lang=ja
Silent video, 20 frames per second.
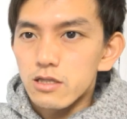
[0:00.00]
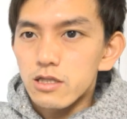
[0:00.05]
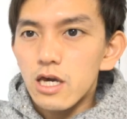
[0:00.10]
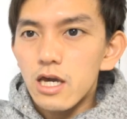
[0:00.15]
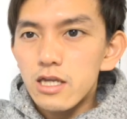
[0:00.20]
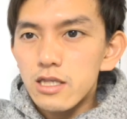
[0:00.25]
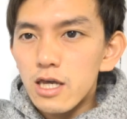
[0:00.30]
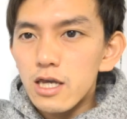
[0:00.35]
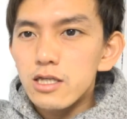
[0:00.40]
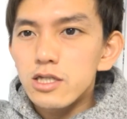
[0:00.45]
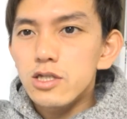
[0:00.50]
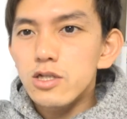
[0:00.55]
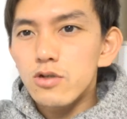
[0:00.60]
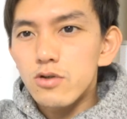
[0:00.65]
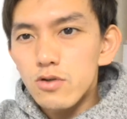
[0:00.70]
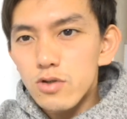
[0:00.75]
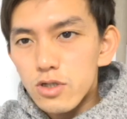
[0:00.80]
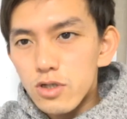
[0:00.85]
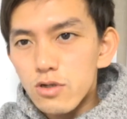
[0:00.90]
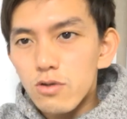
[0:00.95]
最大
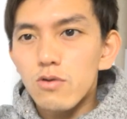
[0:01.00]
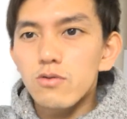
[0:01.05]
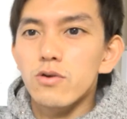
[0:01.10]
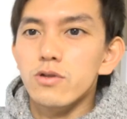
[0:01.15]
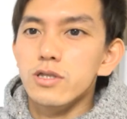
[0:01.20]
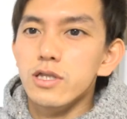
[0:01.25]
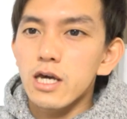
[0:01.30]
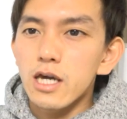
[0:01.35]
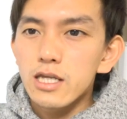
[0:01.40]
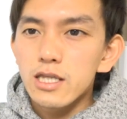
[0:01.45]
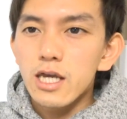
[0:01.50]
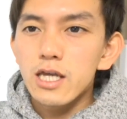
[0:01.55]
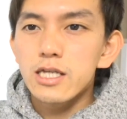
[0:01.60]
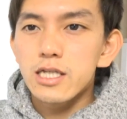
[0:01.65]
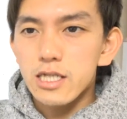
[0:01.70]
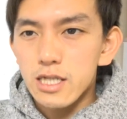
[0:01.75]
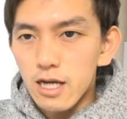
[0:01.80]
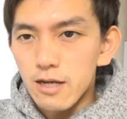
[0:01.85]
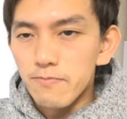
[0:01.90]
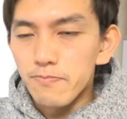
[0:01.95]
収縮後の最大
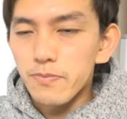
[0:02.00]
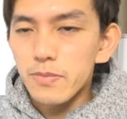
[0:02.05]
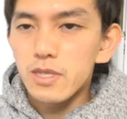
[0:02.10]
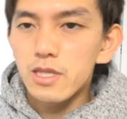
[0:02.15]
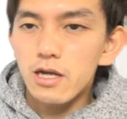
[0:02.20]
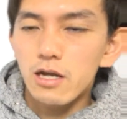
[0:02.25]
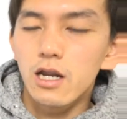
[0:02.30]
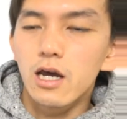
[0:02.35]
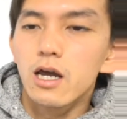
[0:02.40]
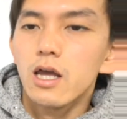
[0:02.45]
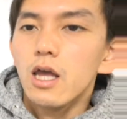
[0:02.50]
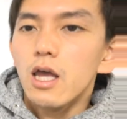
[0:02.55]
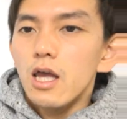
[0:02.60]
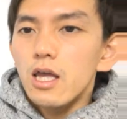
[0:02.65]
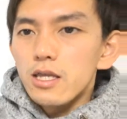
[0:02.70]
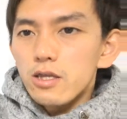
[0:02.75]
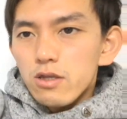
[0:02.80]
弛緩だから